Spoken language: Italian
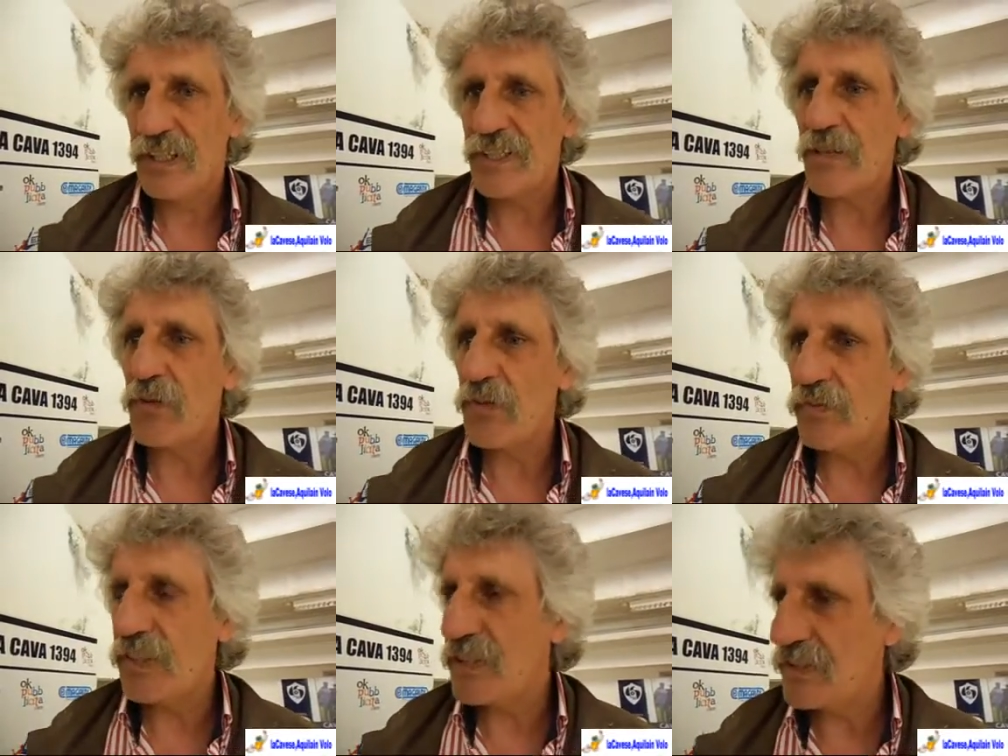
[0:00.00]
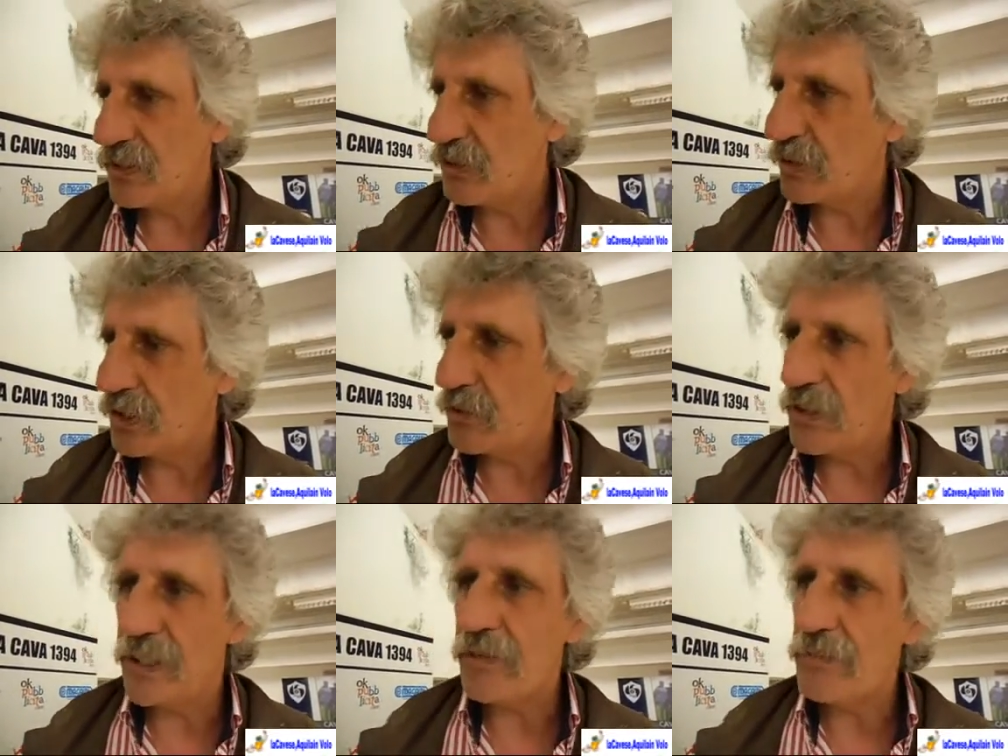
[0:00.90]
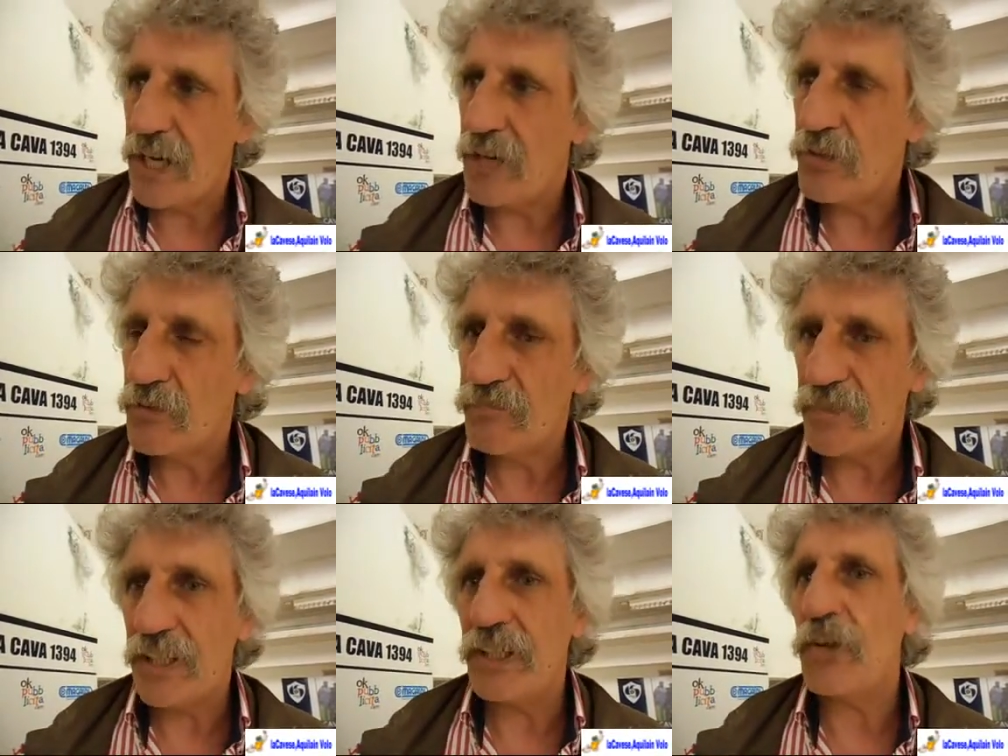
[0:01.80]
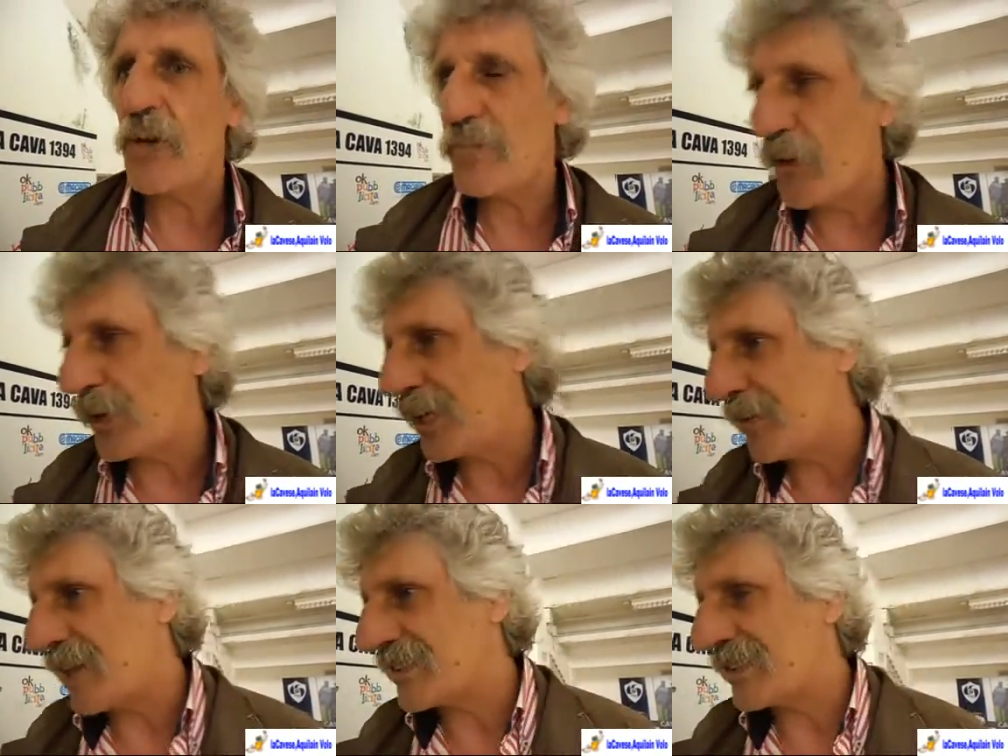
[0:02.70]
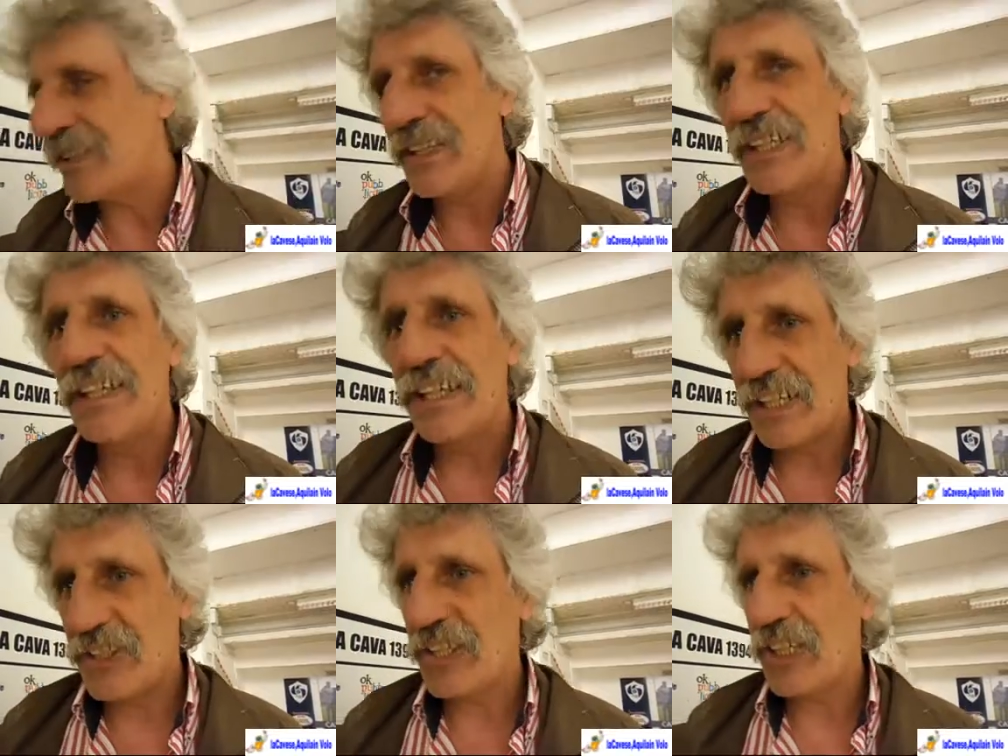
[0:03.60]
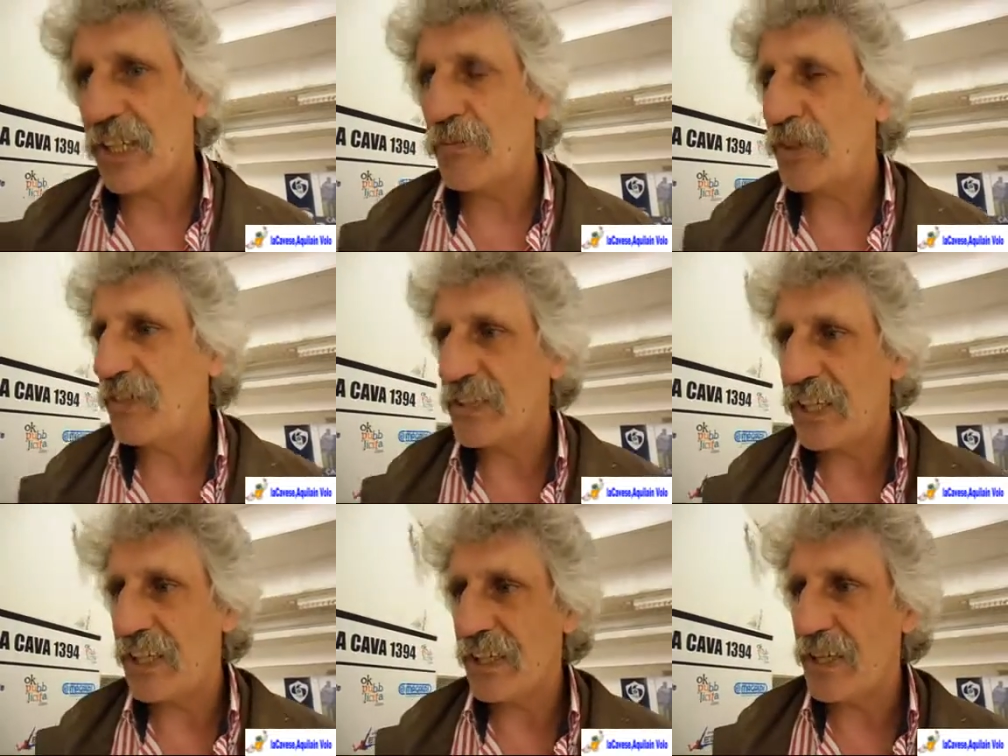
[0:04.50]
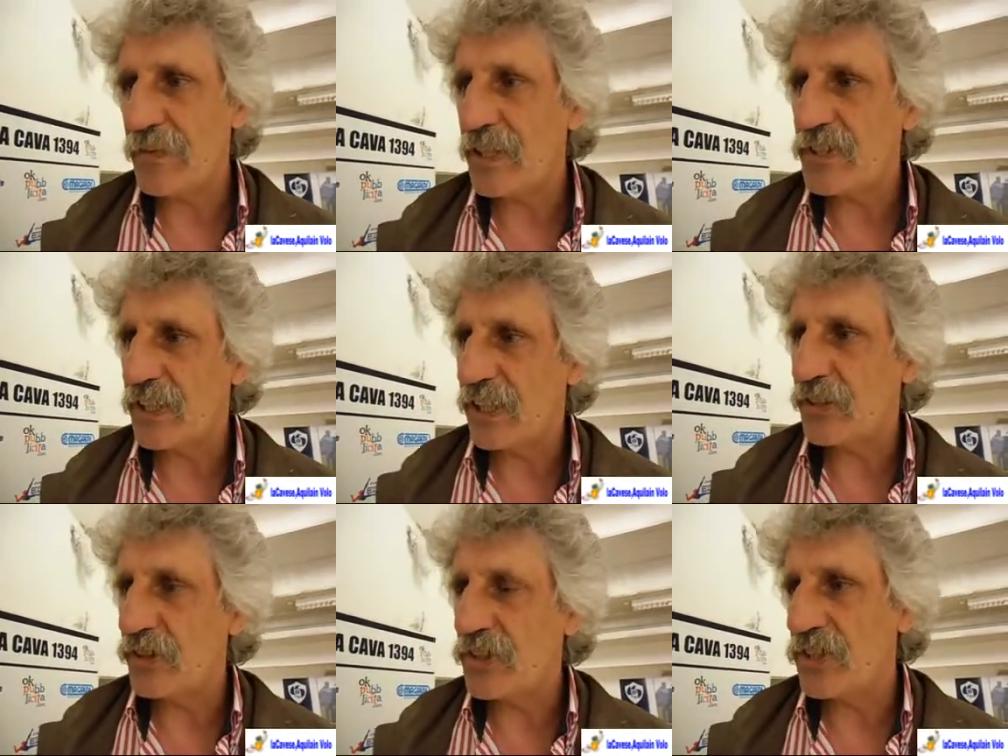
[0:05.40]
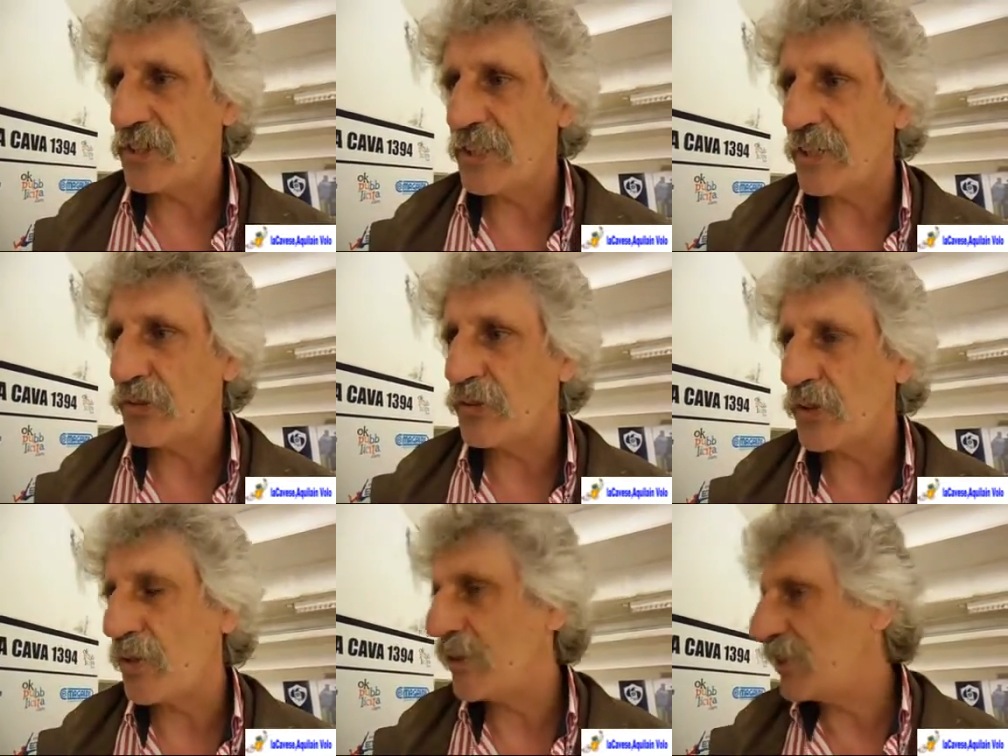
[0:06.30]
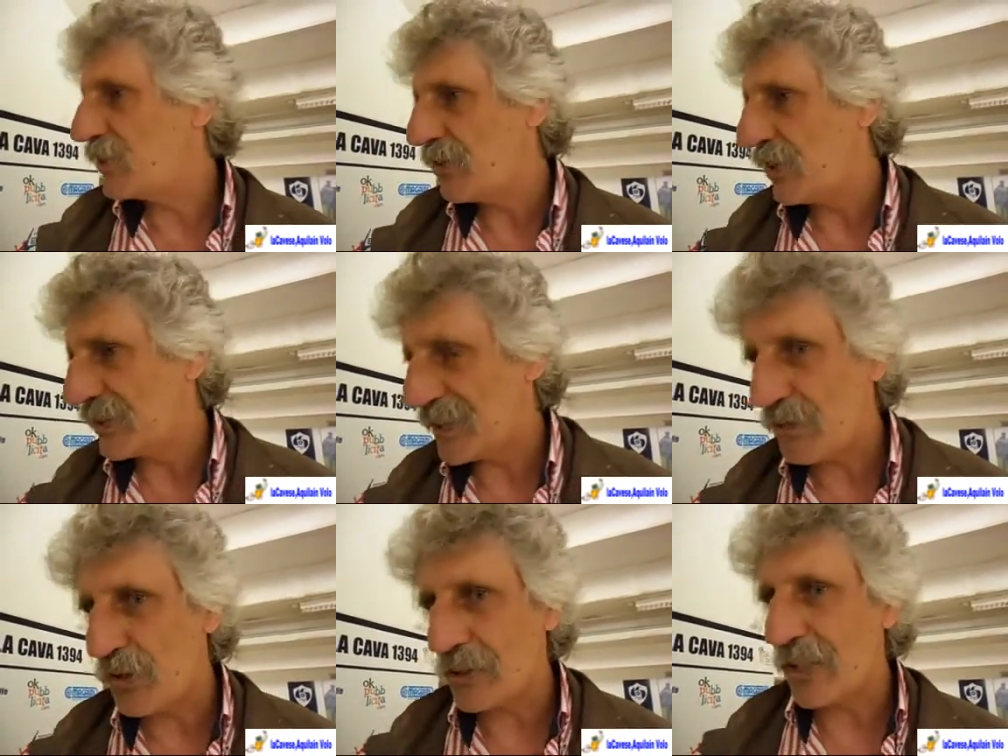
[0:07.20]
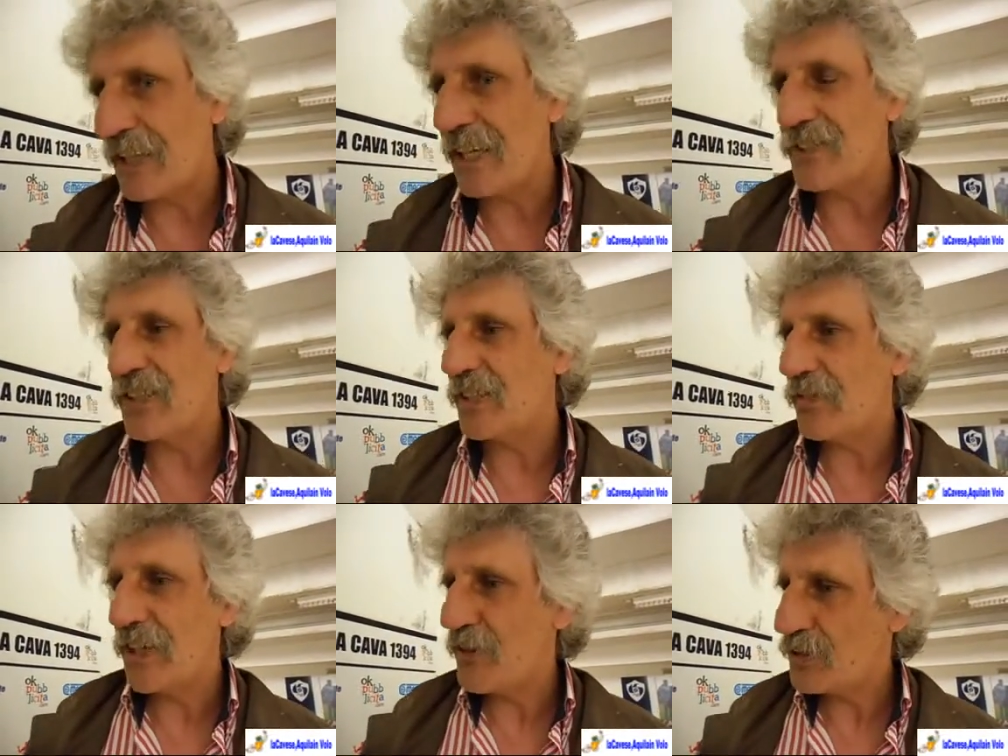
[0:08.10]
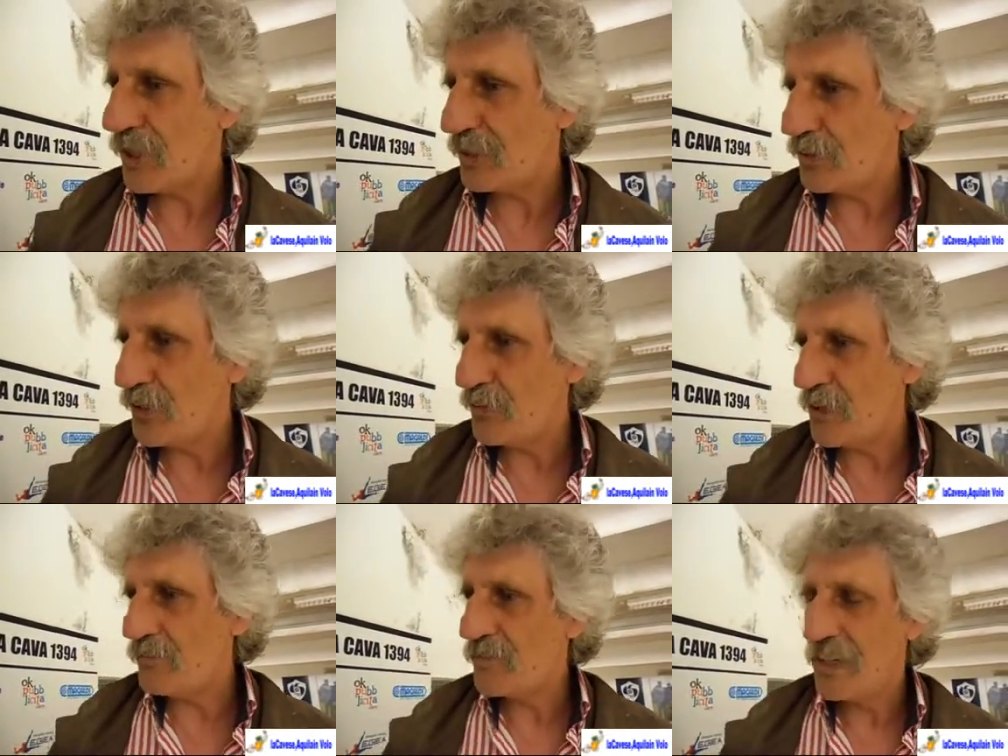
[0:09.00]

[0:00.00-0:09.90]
siamo convinti e sicuri di quelli che abbiamo, di quei pochi rimasti che cercheremo di vendere cara la pelle cercando di gestire il tutto, come ti dicevo l'altra volta negli aggettivi che hai usato, io mi,